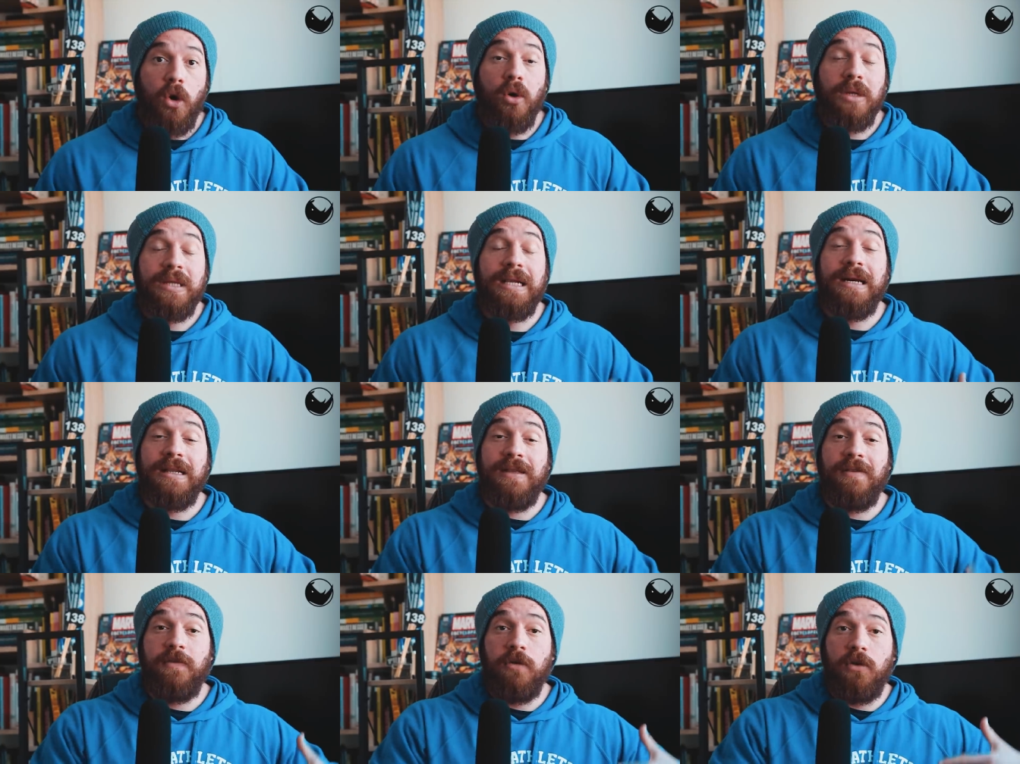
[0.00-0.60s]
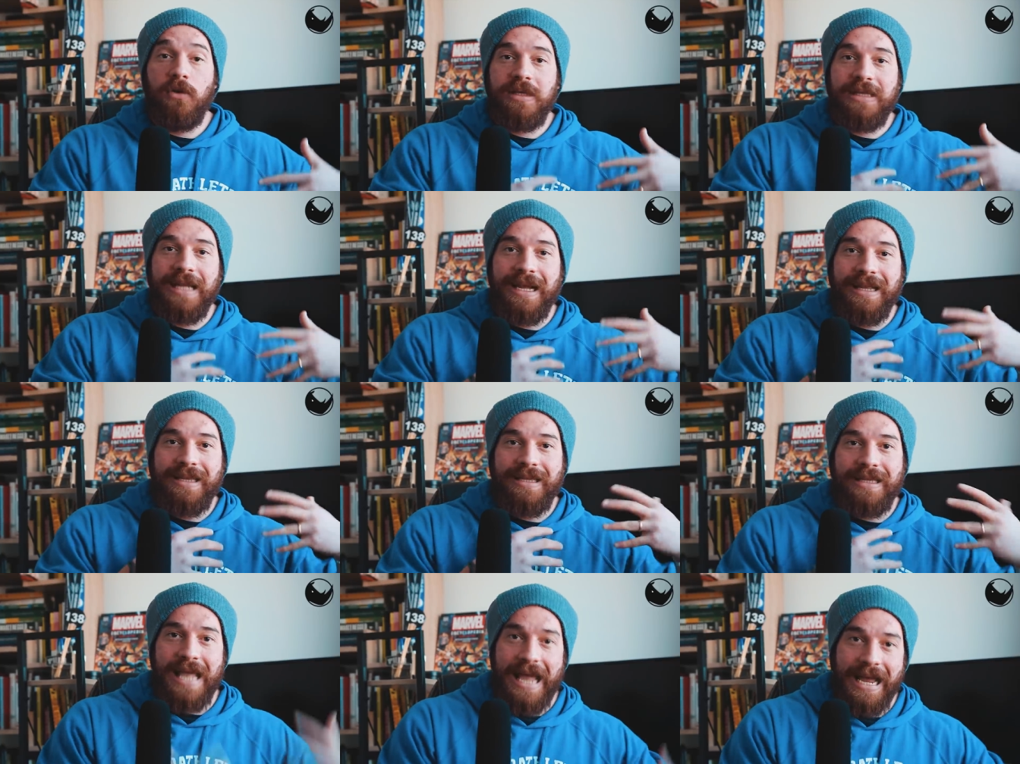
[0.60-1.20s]
Oltre alle
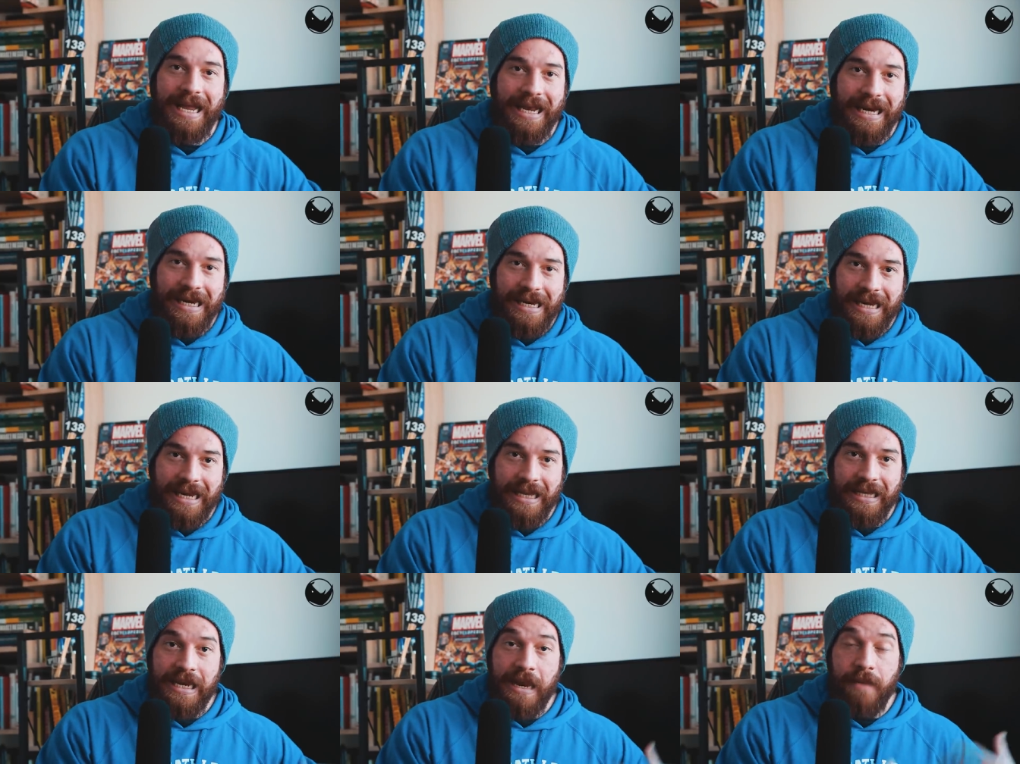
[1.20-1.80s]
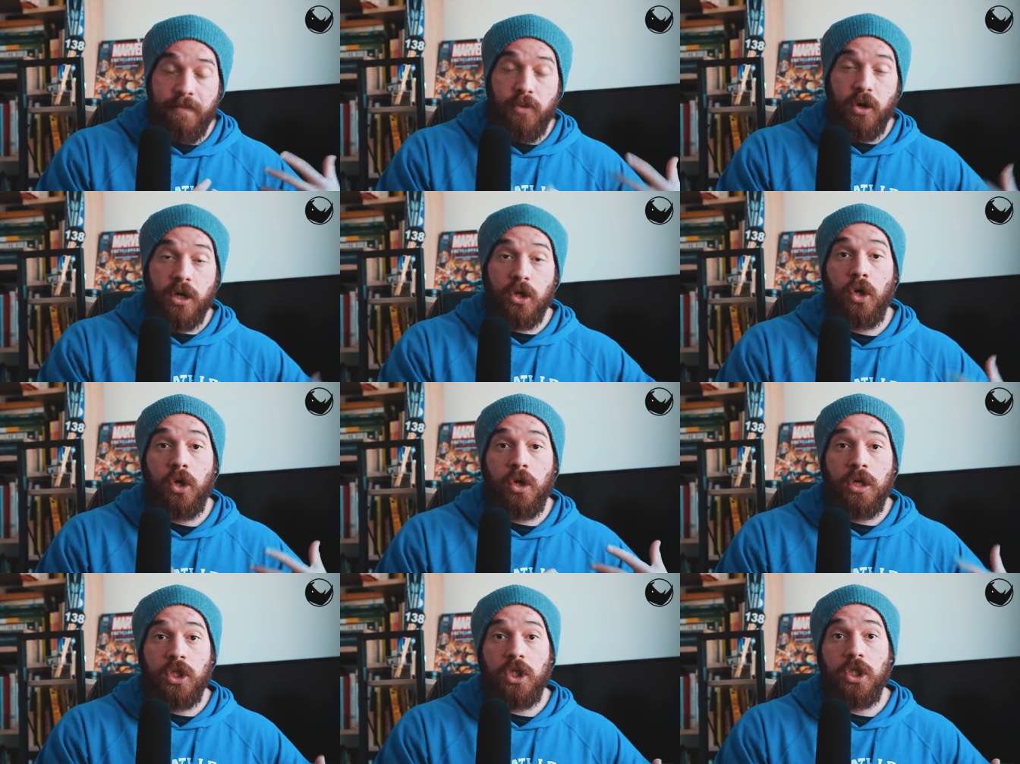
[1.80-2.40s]
difficoltà tecniche di
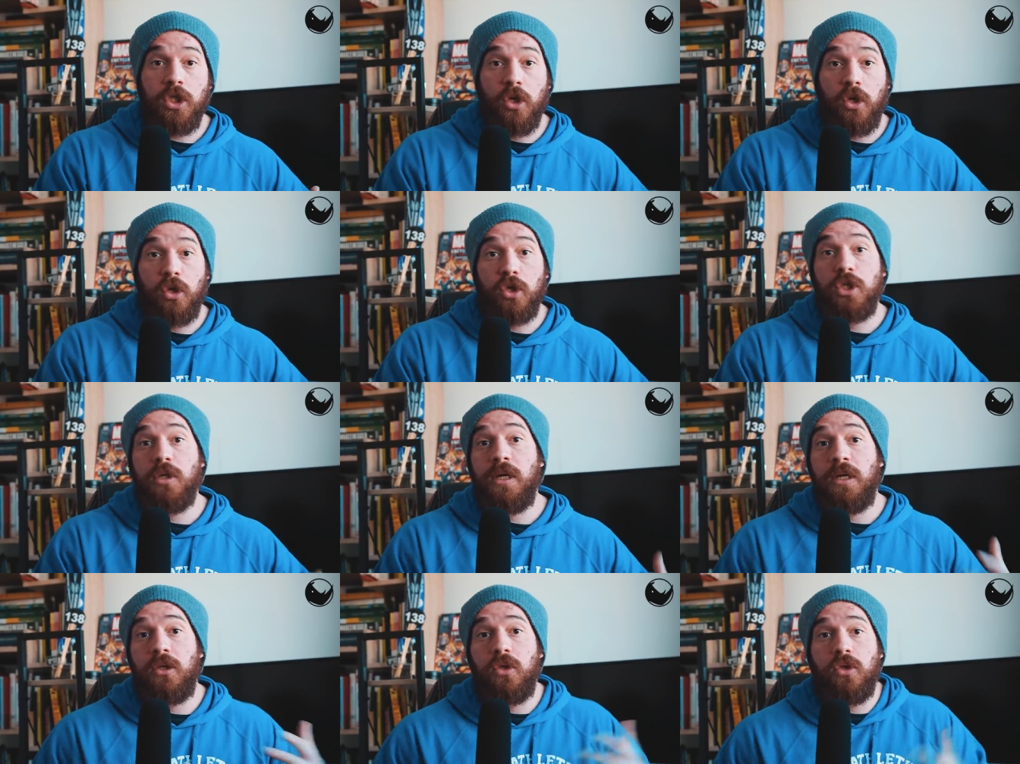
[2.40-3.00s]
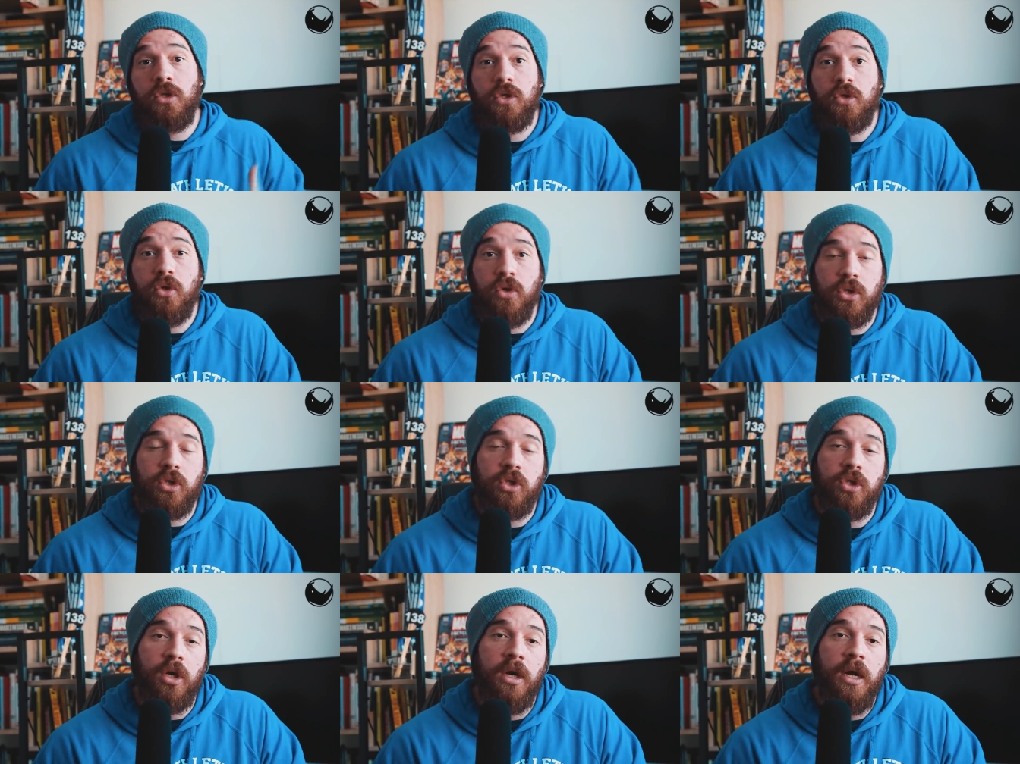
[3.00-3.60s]
laboratorio che ci sono, c'è un altro
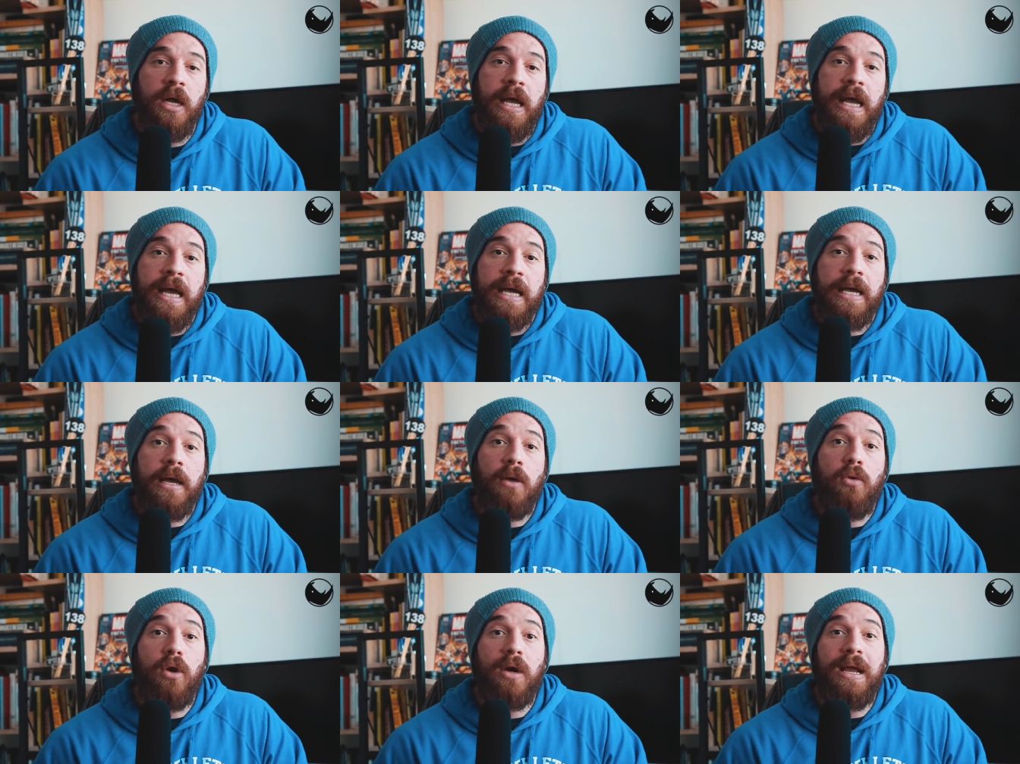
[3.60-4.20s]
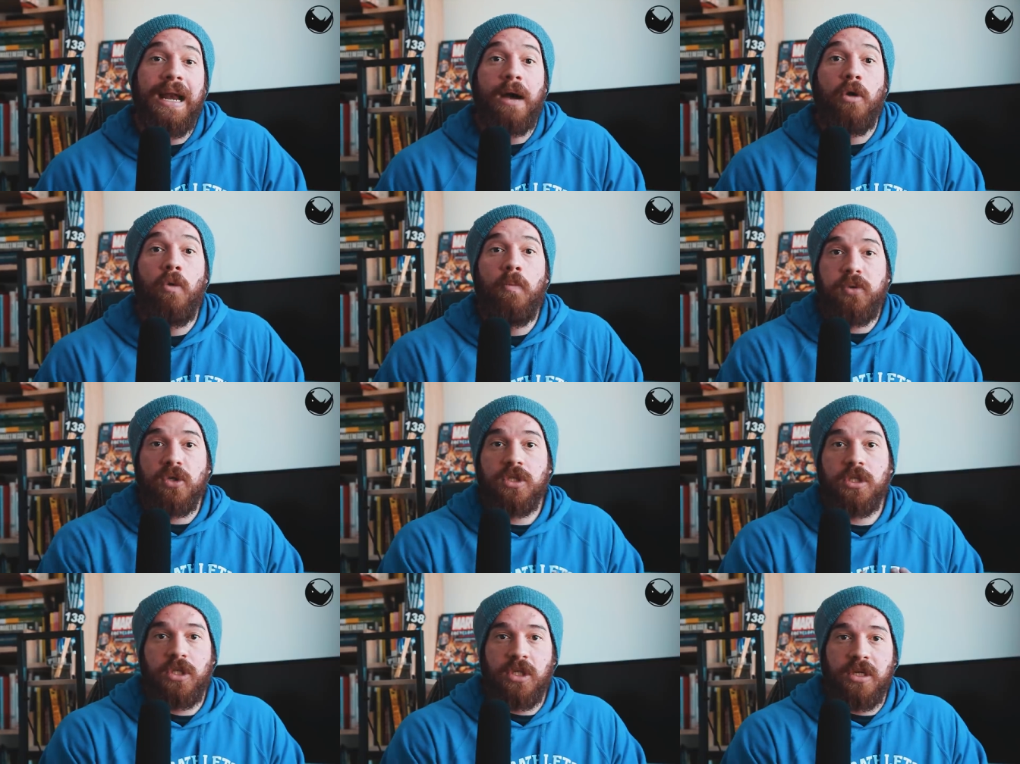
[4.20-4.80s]
discorso, che è quello che la
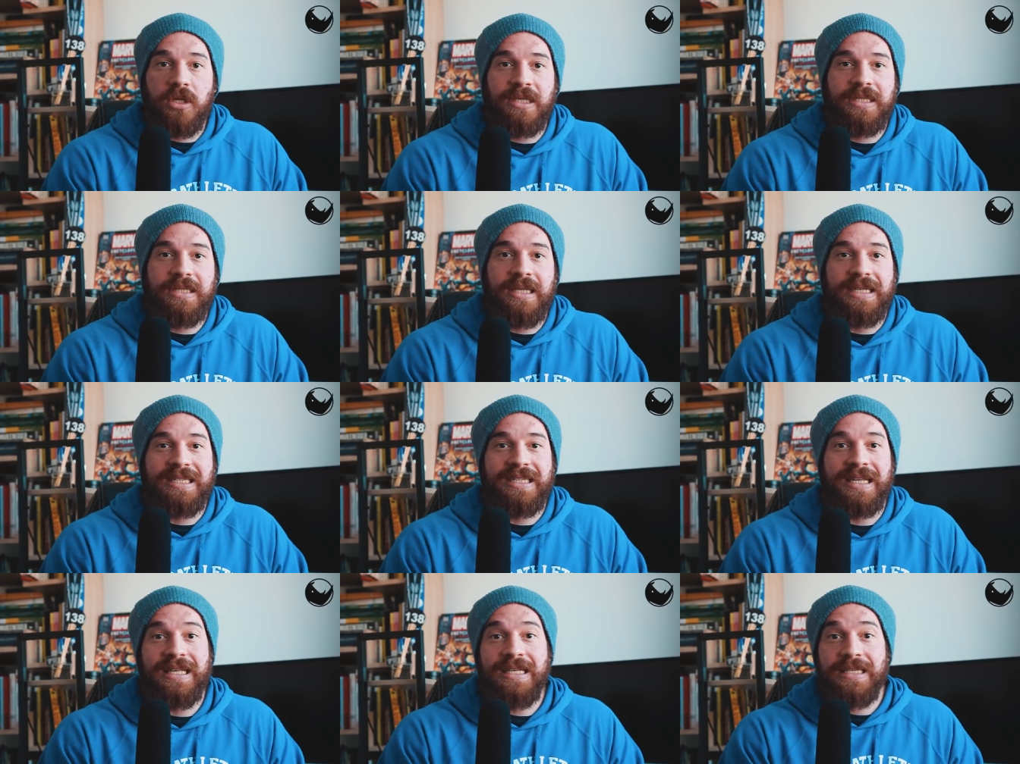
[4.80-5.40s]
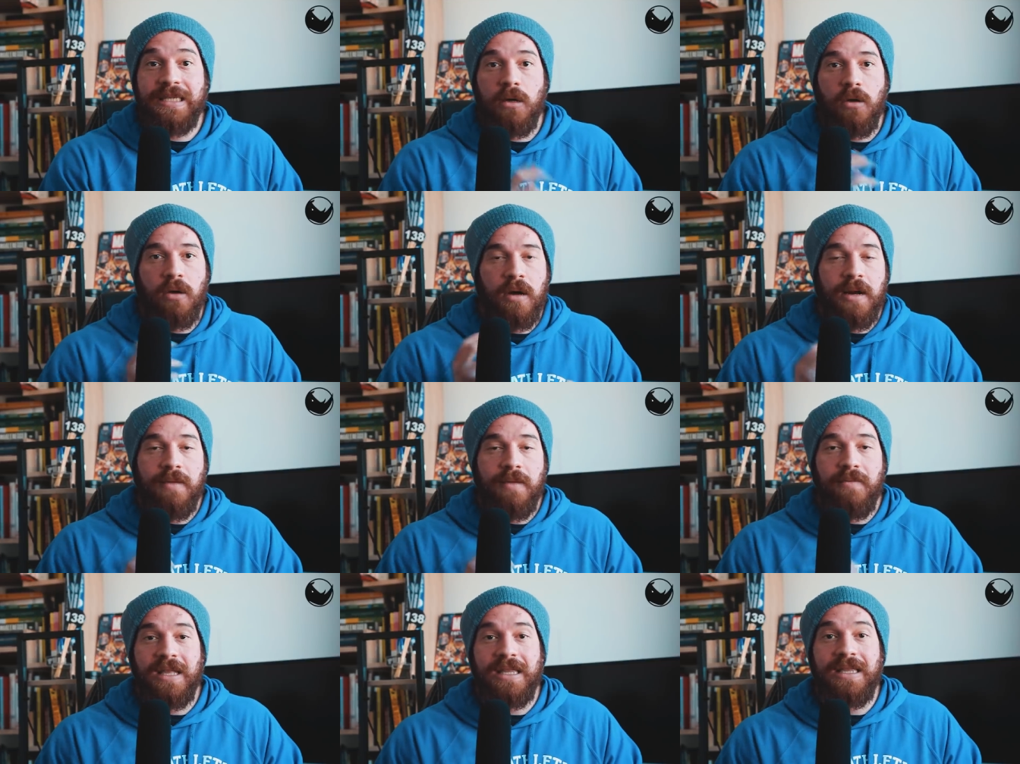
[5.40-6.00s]
composizione stessa dei singoli
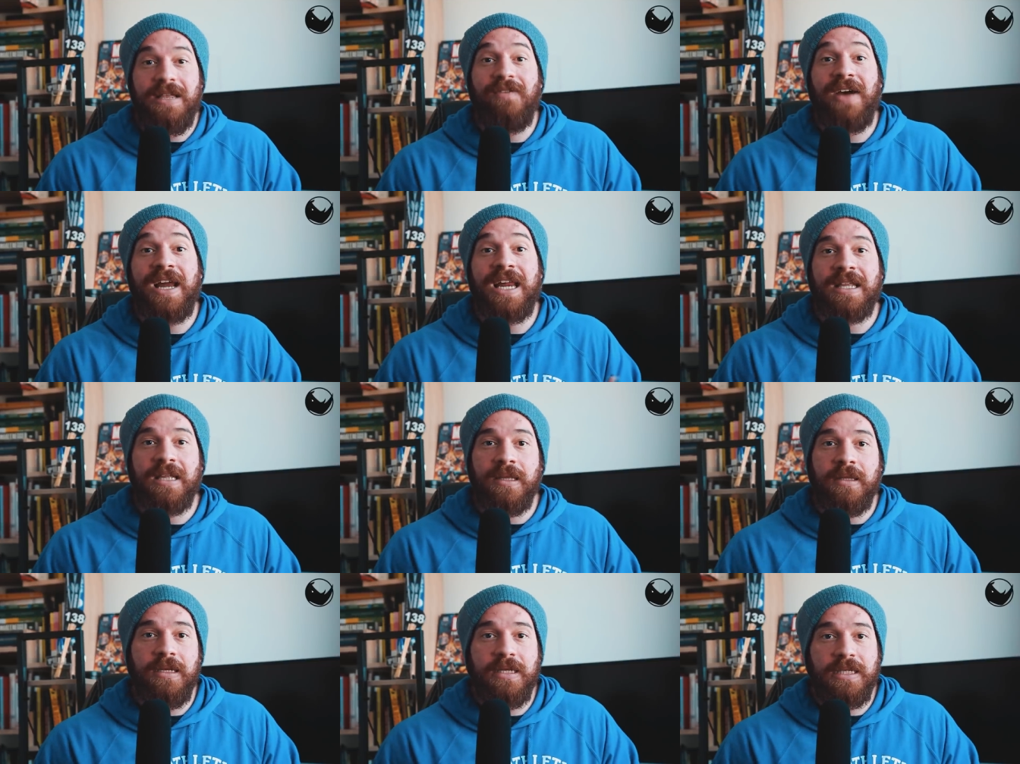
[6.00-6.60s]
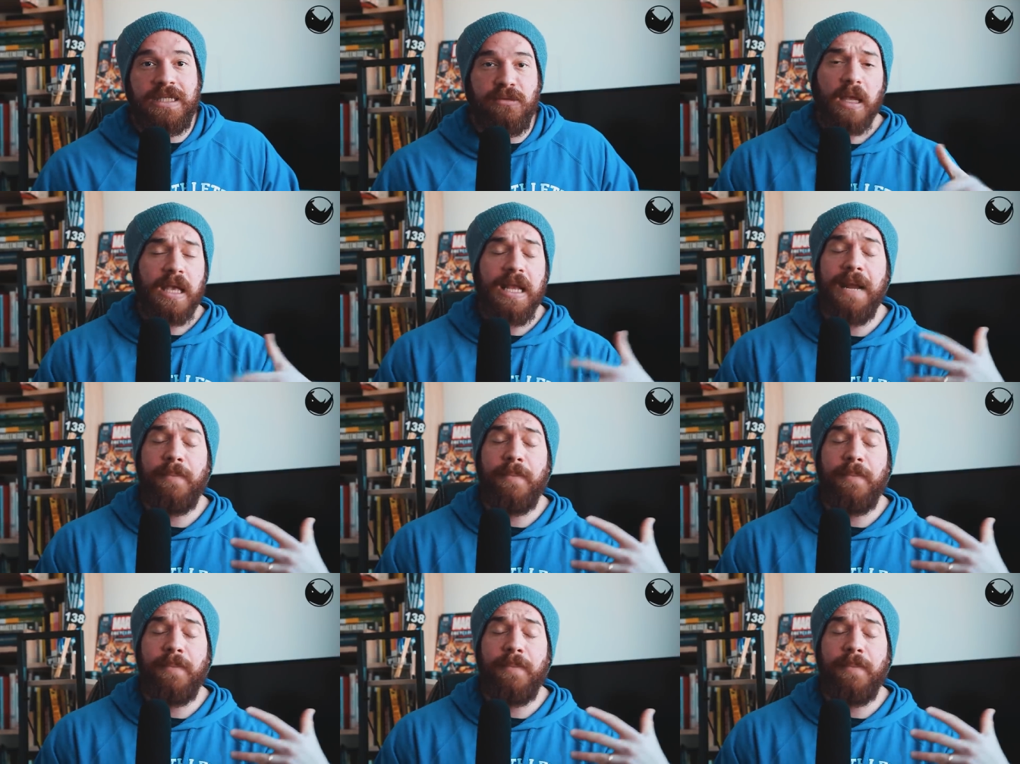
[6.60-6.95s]
elementi varia tantissimo.